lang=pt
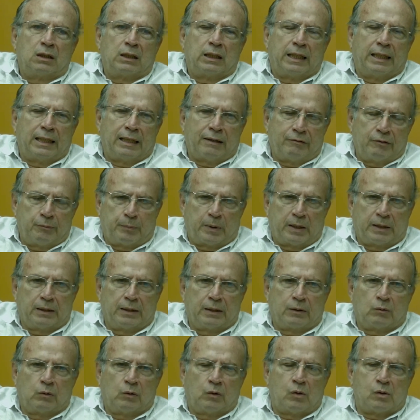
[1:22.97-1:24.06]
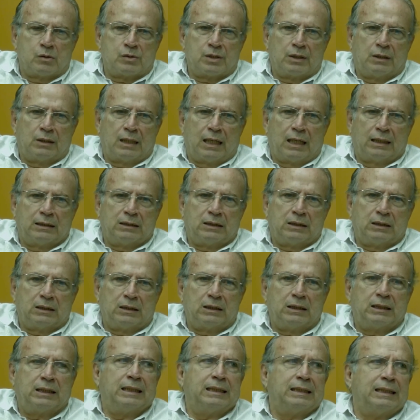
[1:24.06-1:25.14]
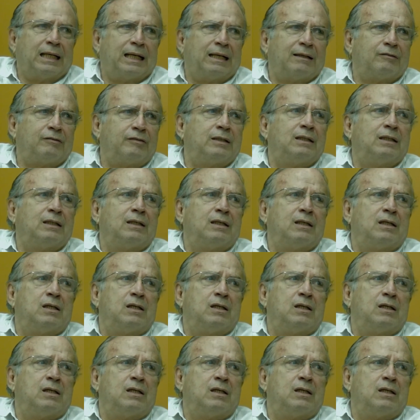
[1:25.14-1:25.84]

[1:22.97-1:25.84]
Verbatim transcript: ganhava periculosidade e ganhava